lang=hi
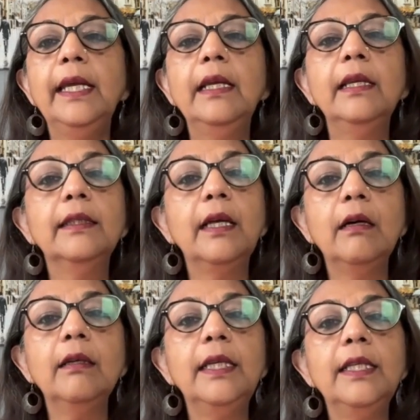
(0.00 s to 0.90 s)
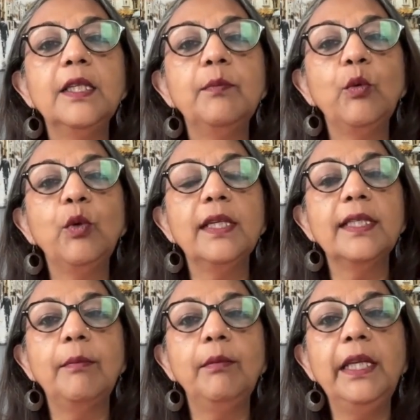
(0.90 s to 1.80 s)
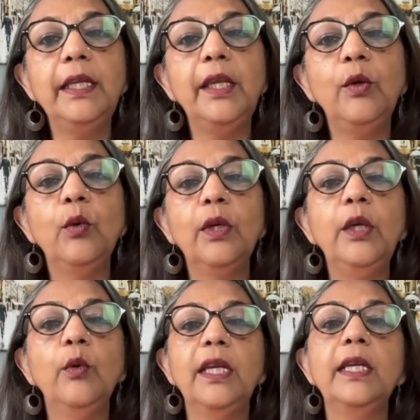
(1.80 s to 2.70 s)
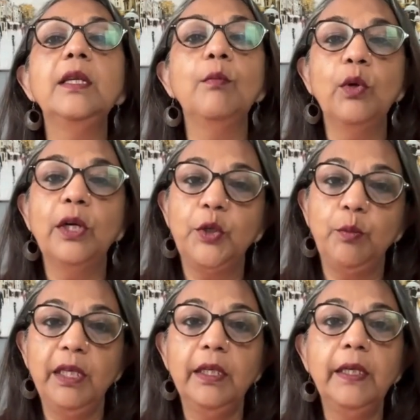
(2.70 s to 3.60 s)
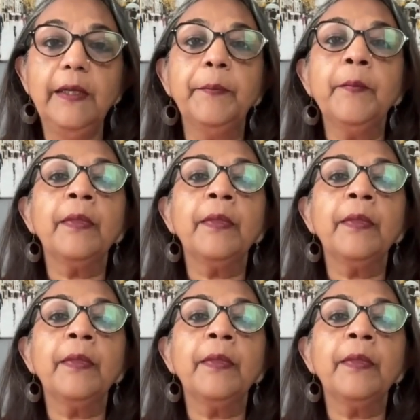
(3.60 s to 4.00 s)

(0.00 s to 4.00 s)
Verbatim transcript: एक लद्दाख की जिसमें कोई असेंबली नहीं होगी और एक जम्मू कश्मीर की